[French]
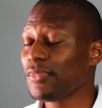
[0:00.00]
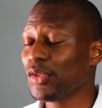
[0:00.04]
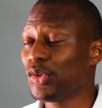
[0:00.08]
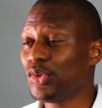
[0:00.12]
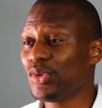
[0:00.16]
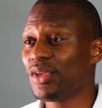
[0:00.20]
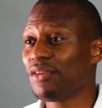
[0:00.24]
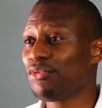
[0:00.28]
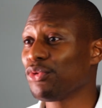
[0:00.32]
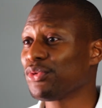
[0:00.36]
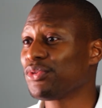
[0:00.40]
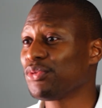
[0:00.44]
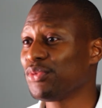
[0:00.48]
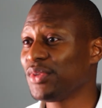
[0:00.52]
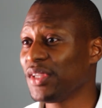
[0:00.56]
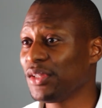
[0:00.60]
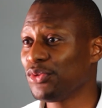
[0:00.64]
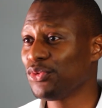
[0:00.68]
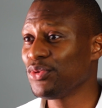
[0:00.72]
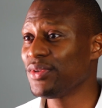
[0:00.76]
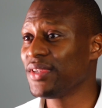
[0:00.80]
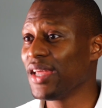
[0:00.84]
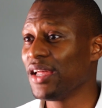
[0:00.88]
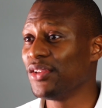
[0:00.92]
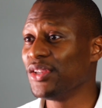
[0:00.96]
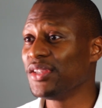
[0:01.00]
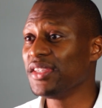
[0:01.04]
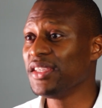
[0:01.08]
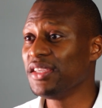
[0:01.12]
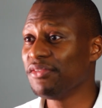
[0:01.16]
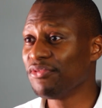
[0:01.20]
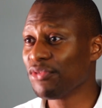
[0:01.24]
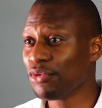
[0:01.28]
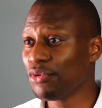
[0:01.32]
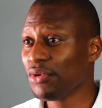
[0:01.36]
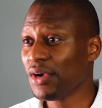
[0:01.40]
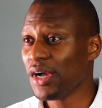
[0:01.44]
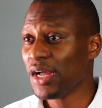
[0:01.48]
Nous avons toutes et tous un
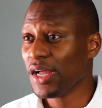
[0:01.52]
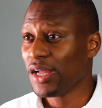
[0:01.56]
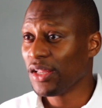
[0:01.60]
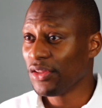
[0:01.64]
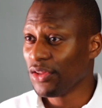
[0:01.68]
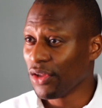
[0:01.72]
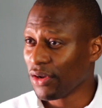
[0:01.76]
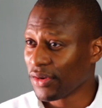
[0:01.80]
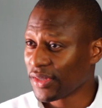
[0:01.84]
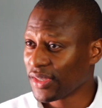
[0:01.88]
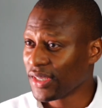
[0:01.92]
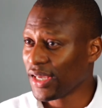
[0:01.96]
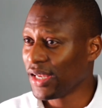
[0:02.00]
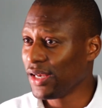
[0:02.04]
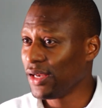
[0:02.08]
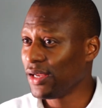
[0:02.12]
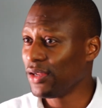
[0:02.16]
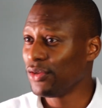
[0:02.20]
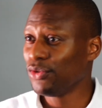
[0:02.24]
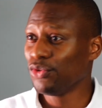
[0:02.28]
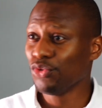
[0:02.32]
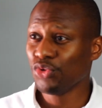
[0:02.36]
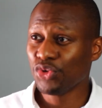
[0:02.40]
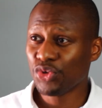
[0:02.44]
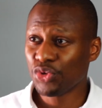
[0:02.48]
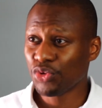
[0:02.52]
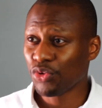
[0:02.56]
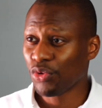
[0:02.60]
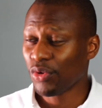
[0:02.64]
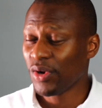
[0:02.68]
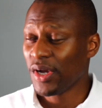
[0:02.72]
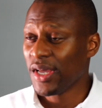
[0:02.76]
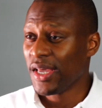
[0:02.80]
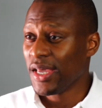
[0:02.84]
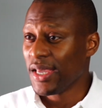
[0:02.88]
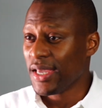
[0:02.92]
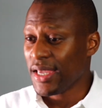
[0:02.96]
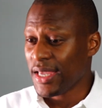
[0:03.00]
niveau dans lequel nous jouons.
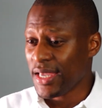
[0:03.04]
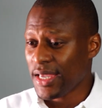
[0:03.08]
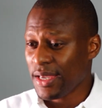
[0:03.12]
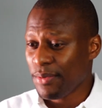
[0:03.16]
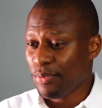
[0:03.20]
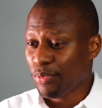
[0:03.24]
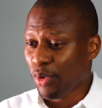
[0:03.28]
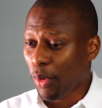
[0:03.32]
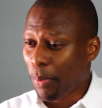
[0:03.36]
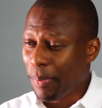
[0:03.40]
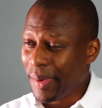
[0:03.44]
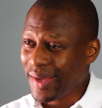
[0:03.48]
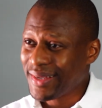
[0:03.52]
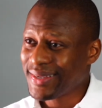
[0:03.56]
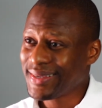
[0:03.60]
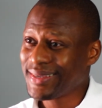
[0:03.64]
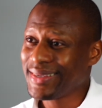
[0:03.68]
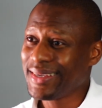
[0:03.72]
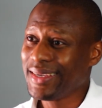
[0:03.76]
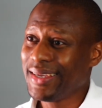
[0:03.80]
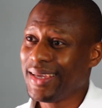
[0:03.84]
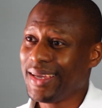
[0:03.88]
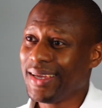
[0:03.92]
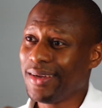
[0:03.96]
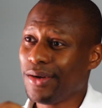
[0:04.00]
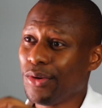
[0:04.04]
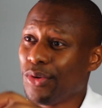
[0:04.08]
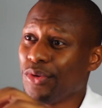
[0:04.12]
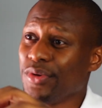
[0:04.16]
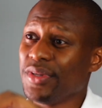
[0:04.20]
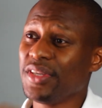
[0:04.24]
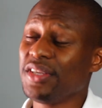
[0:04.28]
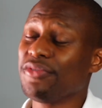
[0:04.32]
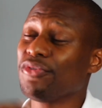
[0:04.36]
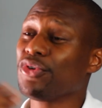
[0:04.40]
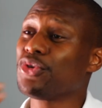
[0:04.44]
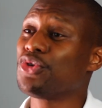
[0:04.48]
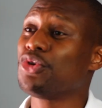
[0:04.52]
Et pour passer au
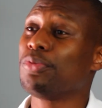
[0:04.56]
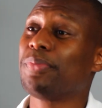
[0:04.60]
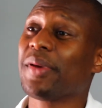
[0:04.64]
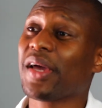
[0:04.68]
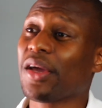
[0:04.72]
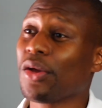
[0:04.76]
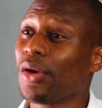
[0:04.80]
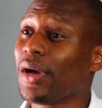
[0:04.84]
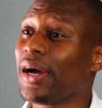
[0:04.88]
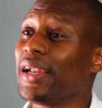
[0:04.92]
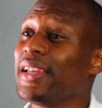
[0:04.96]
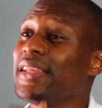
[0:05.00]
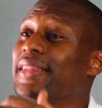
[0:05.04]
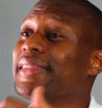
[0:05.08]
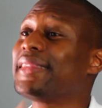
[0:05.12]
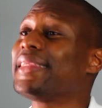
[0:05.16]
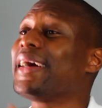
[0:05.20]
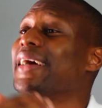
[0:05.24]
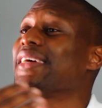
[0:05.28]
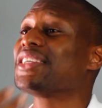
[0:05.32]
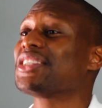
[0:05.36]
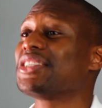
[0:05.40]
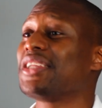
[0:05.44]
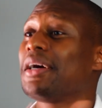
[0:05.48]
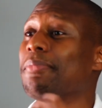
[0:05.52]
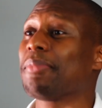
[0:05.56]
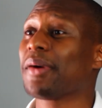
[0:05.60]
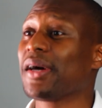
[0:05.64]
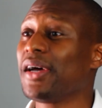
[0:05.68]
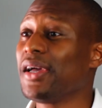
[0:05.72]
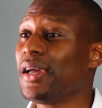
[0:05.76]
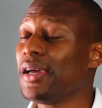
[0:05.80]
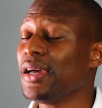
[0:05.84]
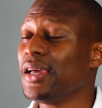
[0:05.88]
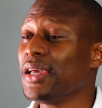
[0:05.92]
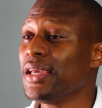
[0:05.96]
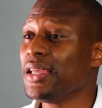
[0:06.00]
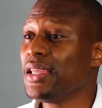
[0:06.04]
niveau supérieur, à l'étage d'après,
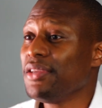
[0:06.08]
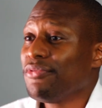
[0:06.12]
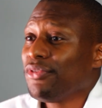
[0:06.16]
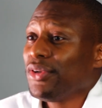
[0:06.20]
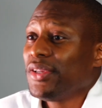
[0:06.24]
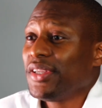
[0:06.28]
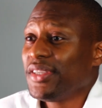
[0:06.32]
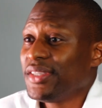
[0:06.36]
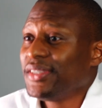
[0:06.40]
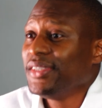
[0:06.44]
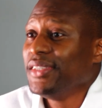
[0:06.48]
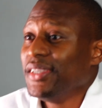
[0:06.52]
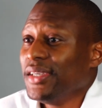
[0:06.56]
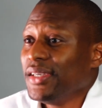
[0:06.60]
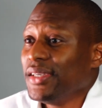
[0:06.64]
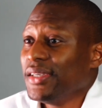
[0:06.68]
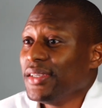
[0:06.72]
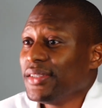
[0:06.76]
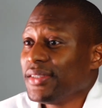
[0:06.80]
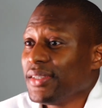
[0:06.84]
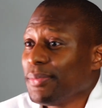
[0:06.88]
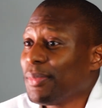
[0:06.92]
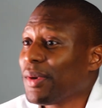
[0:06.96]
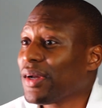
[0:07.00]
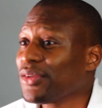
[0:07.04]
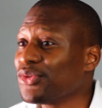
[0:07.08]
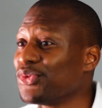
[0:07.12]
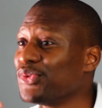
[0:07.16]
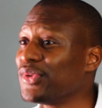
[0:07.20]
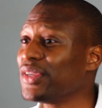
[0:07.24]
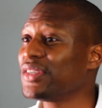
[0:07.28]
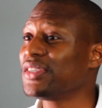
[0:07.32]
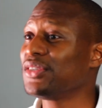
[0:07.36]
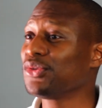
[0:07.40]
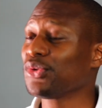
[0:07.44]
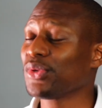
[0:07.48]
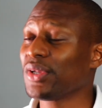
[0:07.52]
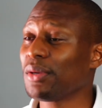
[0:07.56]
il faut décider, c'est par d'une
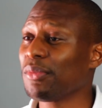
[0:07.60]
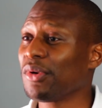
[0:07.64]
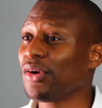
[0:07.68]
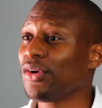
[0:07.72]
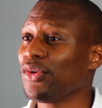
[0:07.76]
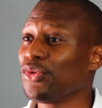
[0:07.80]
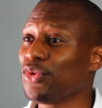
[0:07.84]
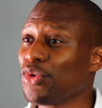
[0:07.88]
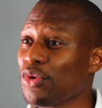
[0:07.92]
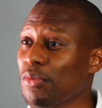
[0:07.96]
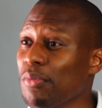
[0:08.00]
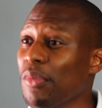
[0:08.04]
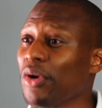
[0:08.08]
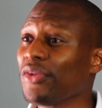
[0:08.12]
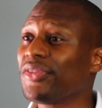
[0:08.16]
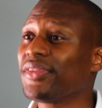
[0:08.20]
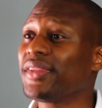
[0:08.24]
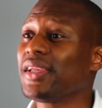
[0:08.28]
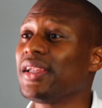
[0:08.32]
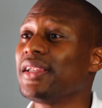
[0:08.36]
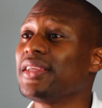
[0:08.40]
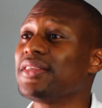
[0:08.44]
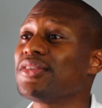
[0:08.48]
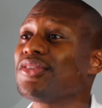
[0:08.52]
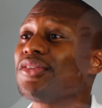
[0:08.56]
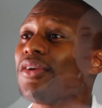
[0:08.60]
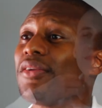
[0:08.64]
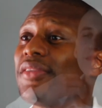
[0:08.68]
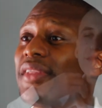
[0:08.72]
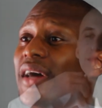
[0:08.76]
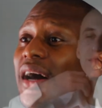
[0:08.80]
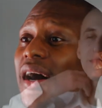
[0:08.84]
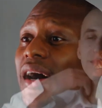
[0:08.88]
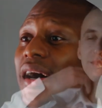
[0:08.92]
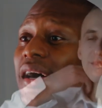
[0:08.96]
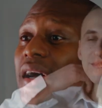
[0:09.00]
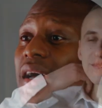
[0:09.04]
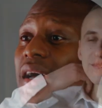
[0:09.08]
décision d'abord, d'augmenter les standards.